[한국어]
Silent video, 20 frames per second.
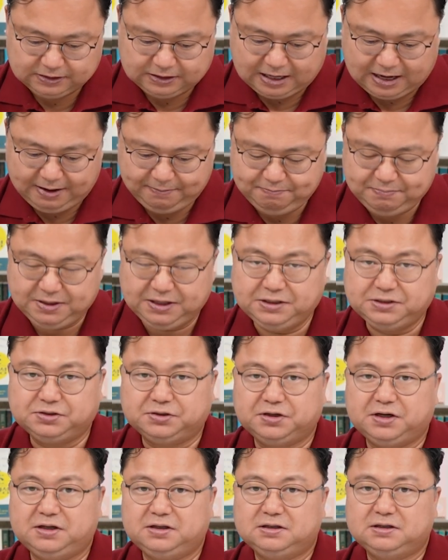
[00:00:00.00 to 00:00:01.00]

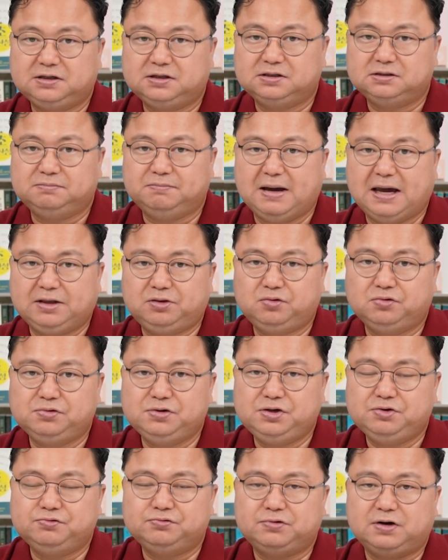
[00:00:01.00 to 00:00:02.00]
합리적인 그 매도
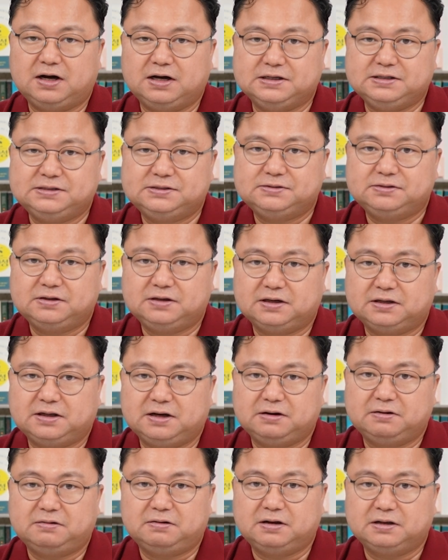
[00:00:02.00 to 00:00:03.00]
이유가 있어야
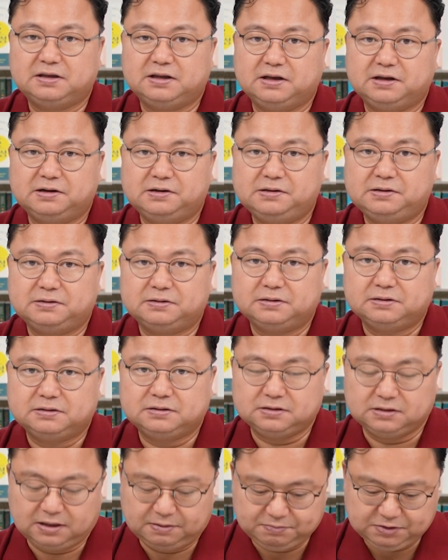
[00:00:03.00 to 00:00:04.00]
될 것 같아요.
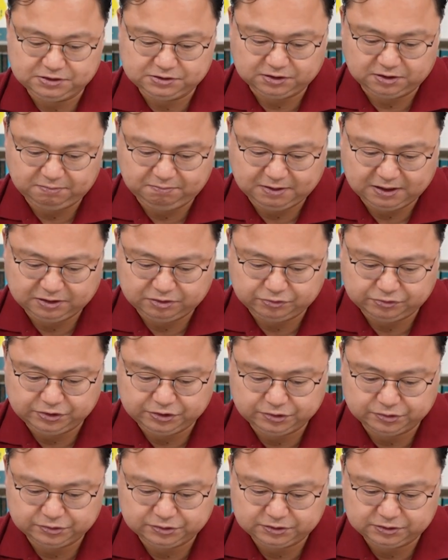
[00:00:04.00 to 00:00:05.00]
그 합리적인 매도
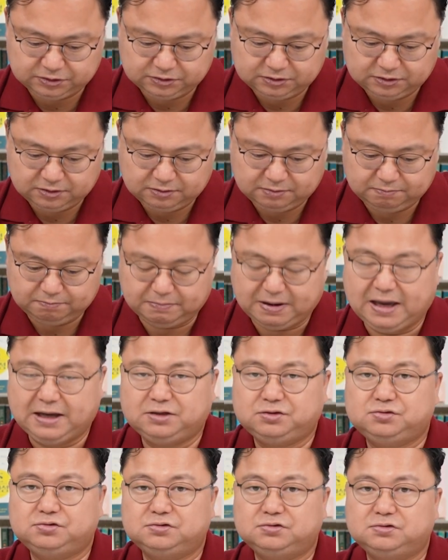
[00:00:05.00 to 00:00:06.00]
이유는
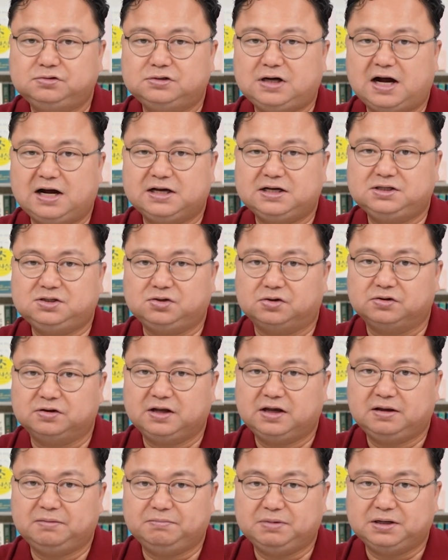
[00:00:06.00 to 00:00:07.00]
매수하기
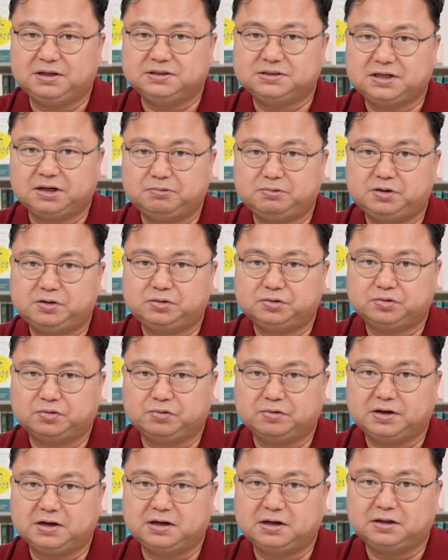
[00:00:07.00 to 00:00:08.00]
전에 미리
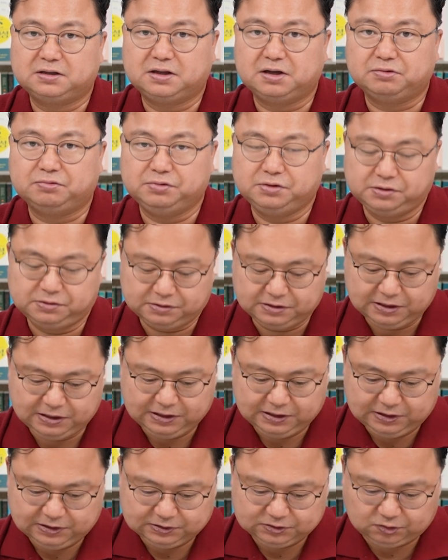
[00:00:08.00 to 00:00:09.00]
세워둬야 되고요.
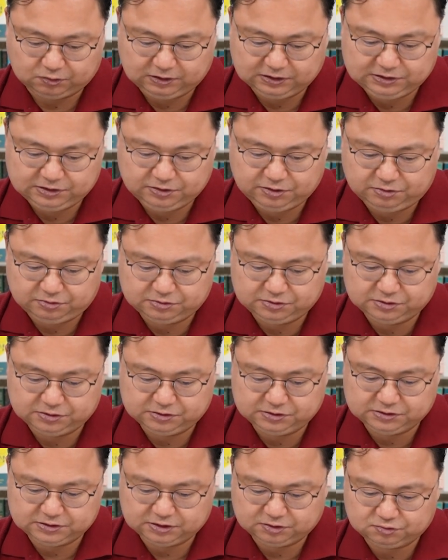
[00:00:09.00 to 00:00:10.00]
저 같은
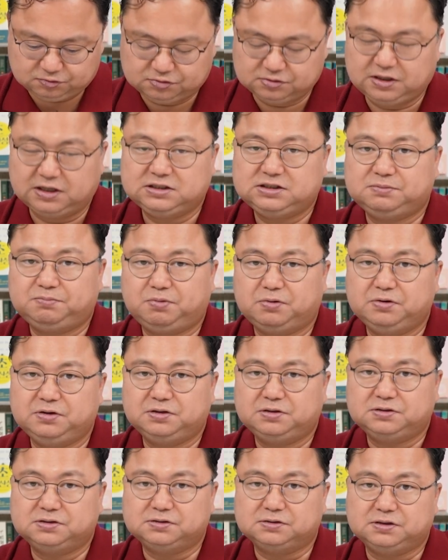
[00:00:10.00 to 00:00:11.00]
경우는 이제 두 가지
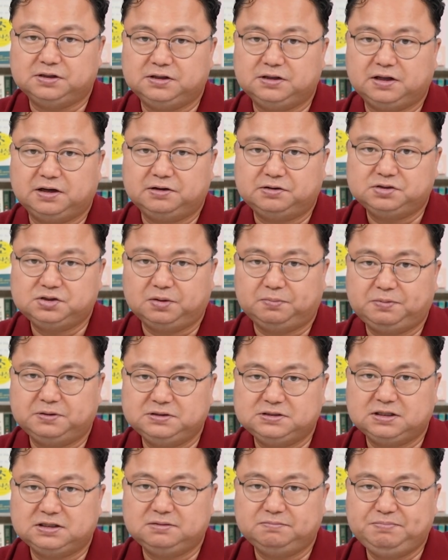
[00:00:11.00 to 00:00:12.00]
포인트인데요. 첫
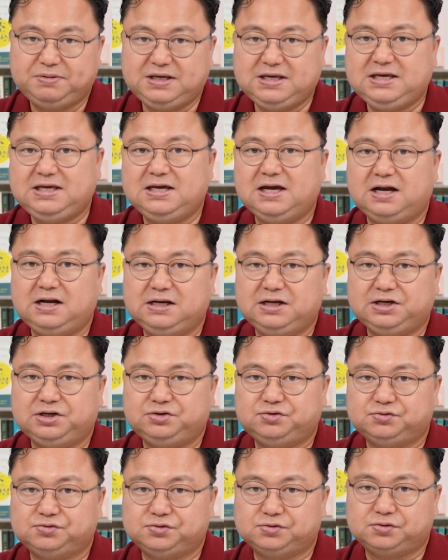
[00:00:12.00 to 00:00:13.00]
번째는 PER
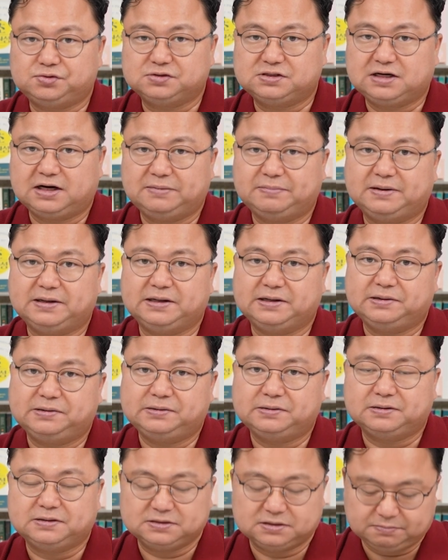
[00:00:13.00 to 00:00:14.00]
기준으로
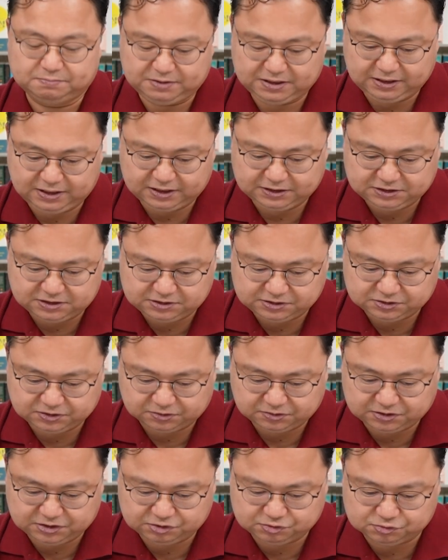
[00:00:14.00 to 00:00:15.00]
잡아요. 그래서 미래
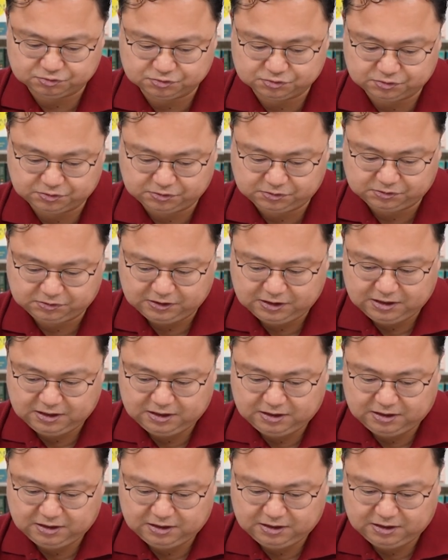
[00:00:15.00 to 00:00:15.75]
실적 기준으로